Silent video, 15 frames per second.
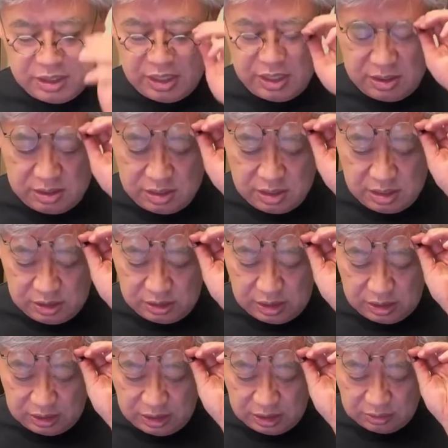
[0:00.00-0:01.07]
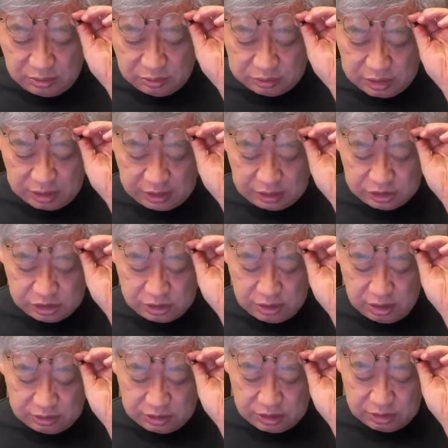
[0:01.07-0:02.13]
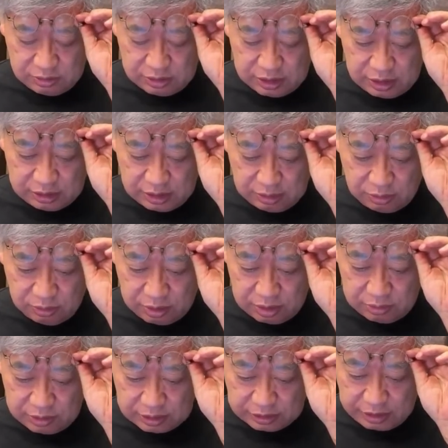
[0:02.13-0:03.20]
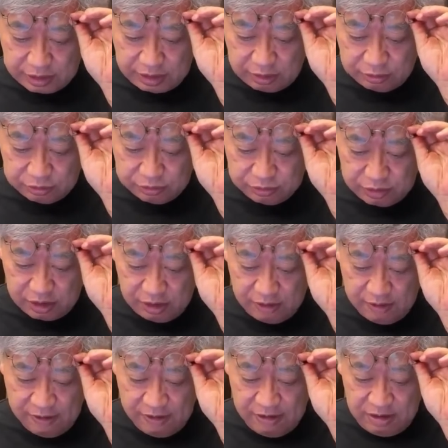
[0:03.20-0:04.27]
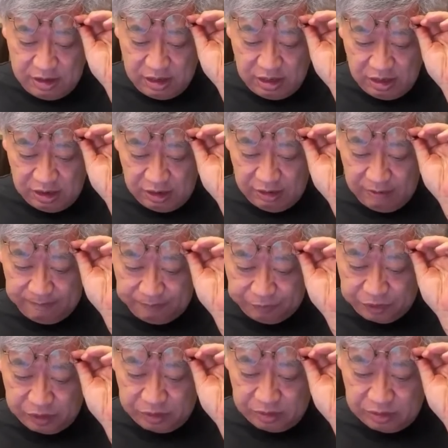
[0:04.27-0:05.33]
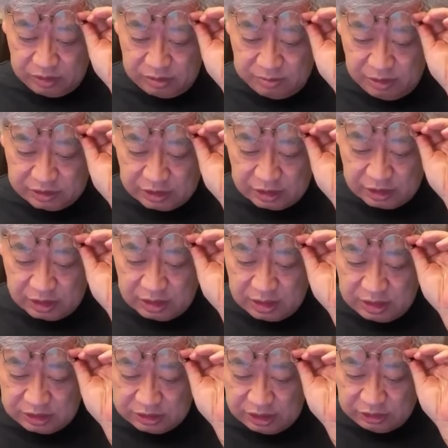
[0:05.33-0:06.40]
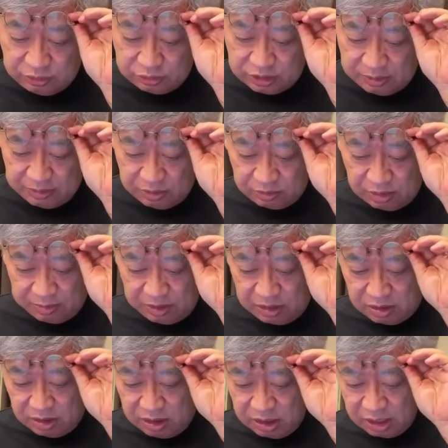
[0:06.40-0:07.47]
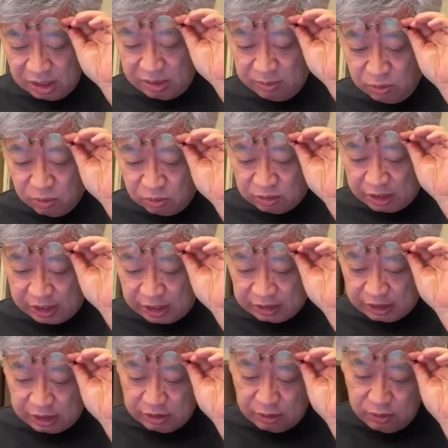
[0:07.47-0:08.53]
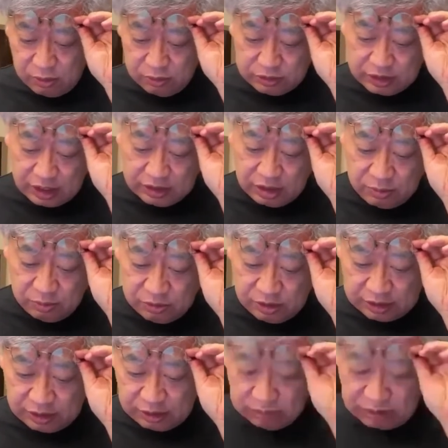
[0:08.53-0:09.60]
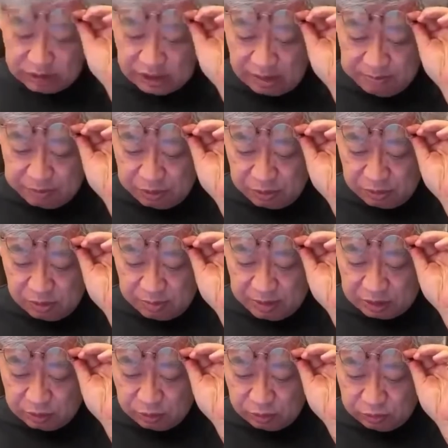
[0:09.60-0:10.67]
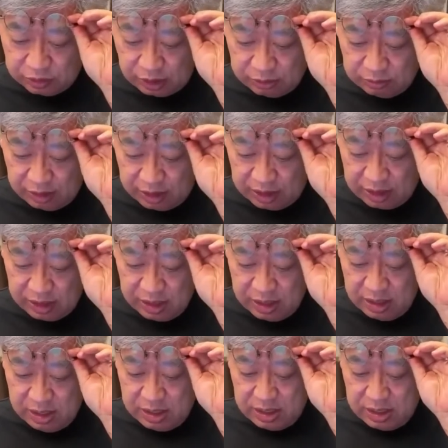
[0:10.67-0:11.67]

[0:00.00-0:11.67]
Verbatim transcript: ね、定型校進学制度ができて、これをですね、要するに、えー、まさに悠仁さまのために設けられたような法を使ってのものだったので、賛否両論が巻き起こったので、